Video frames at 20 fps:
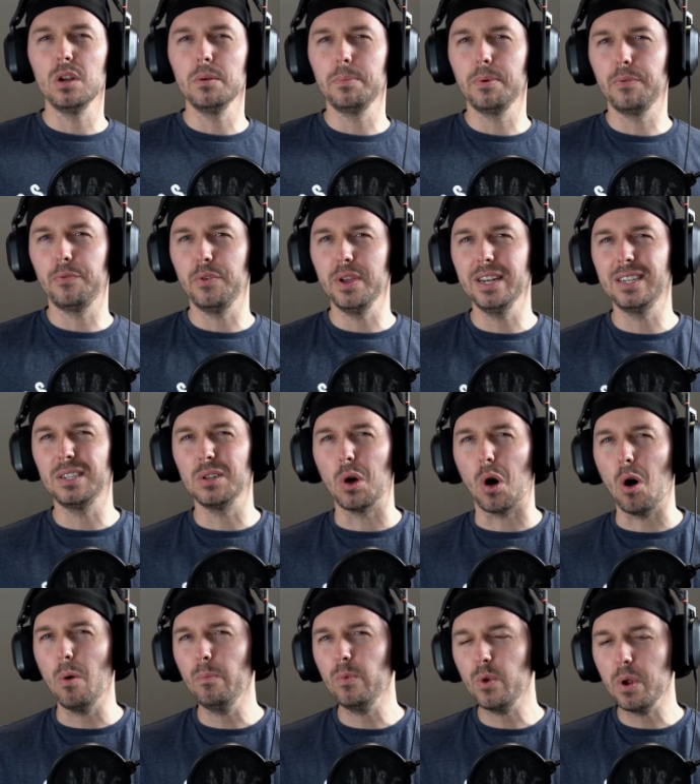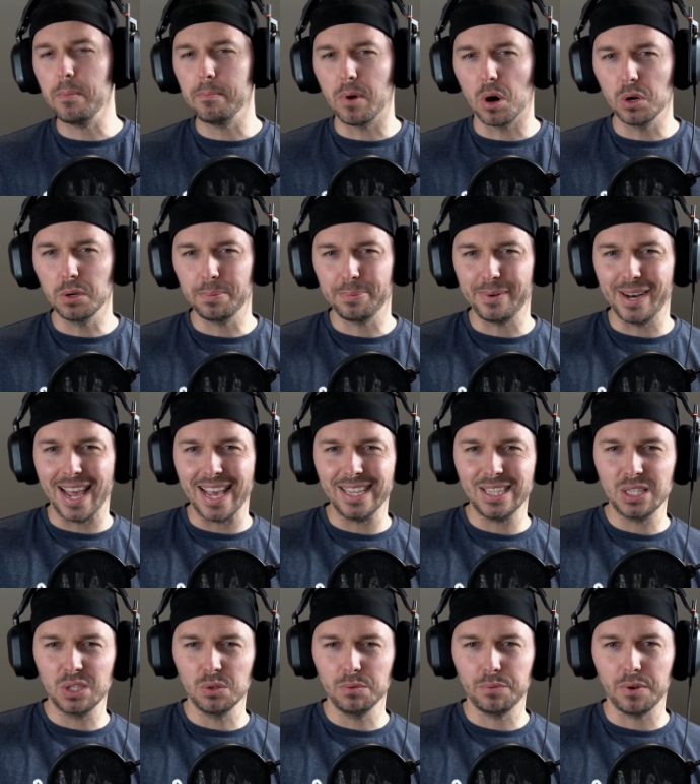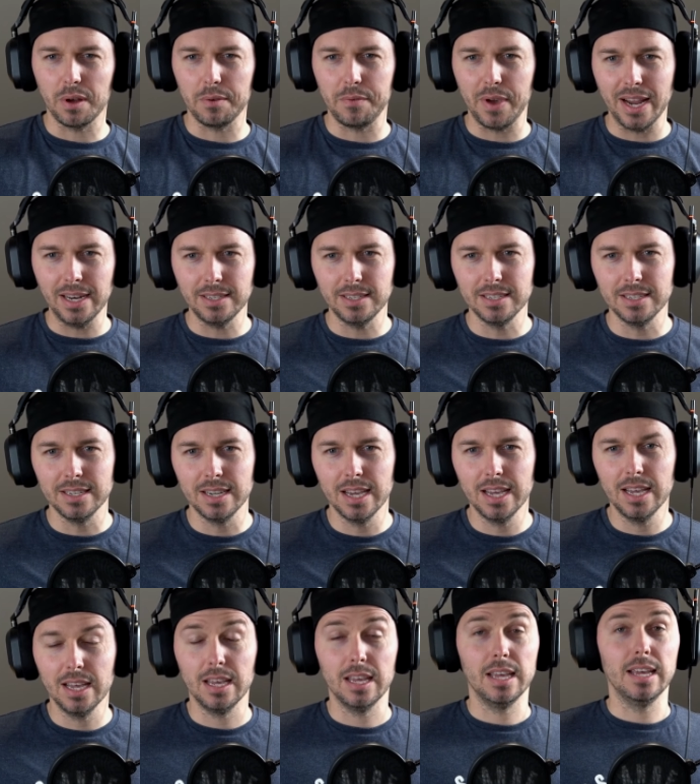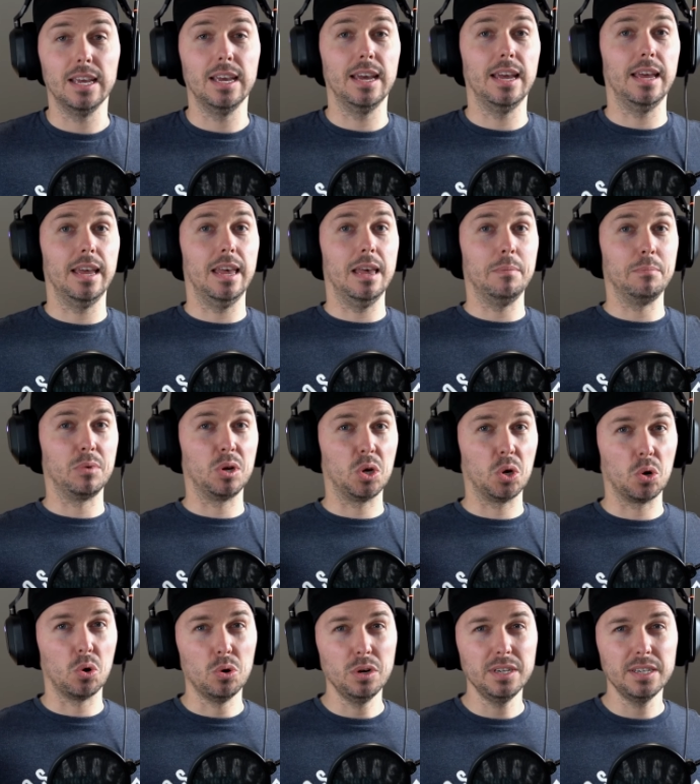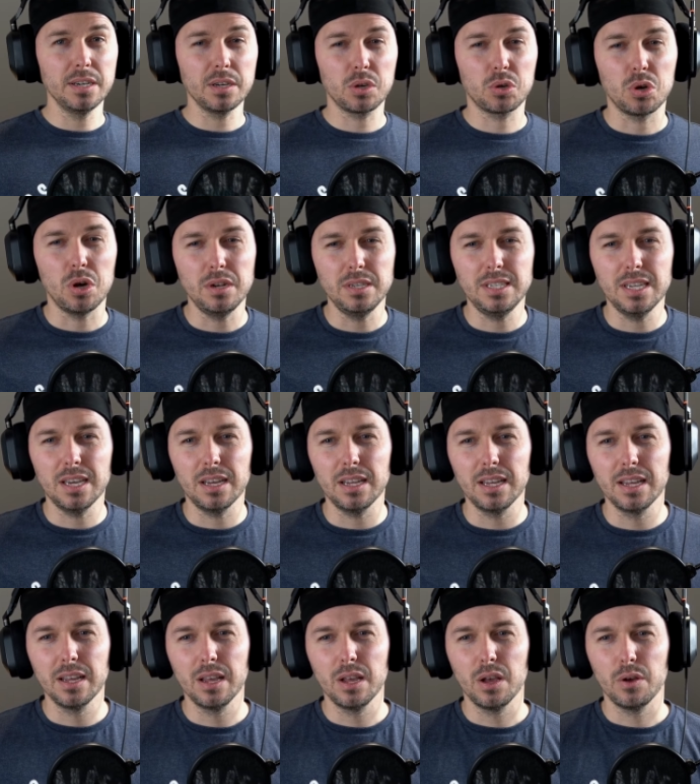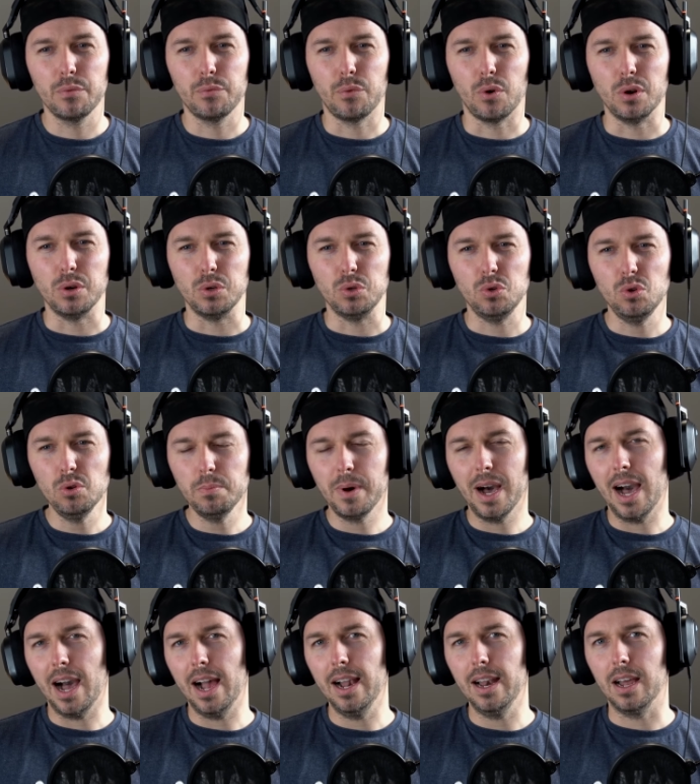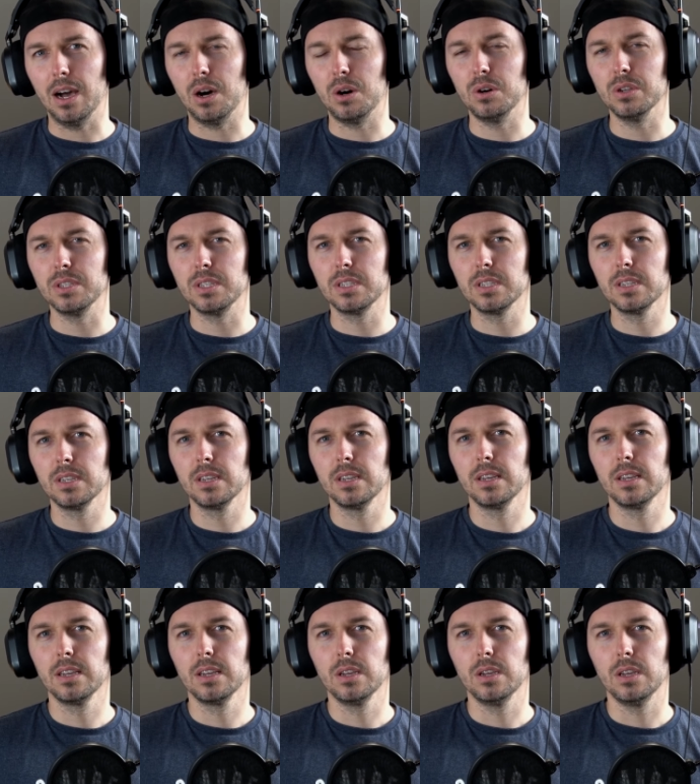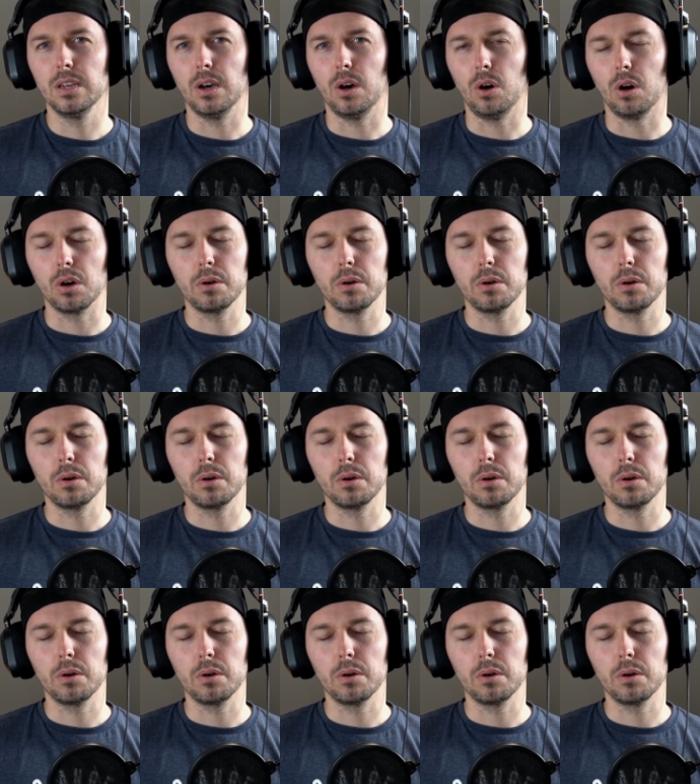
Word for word: befinden, um Remote Play zu verwenden. Im Grunde könnt ihr von überall aus eure